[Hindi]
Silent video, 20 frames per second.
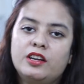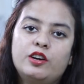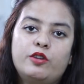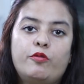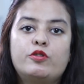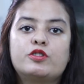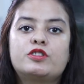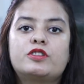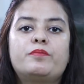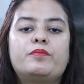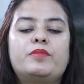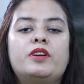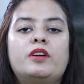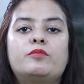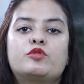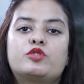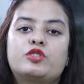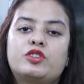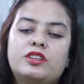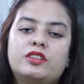वो सब भी
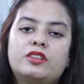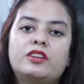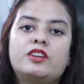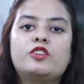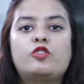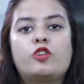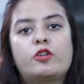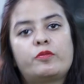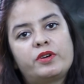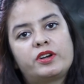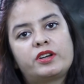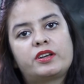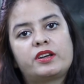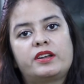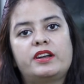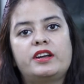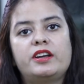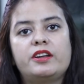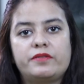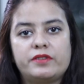हम उसके अंदर इंकॉर्पोरेट कर
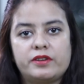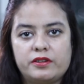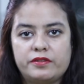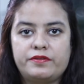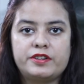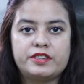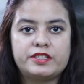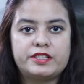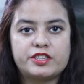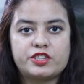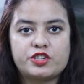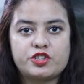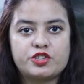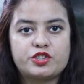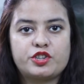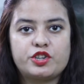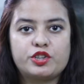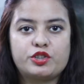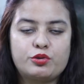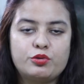रहे हैं डिफरेंट डिफरेंट सेशंस
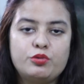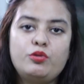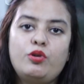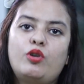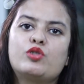के थ्रू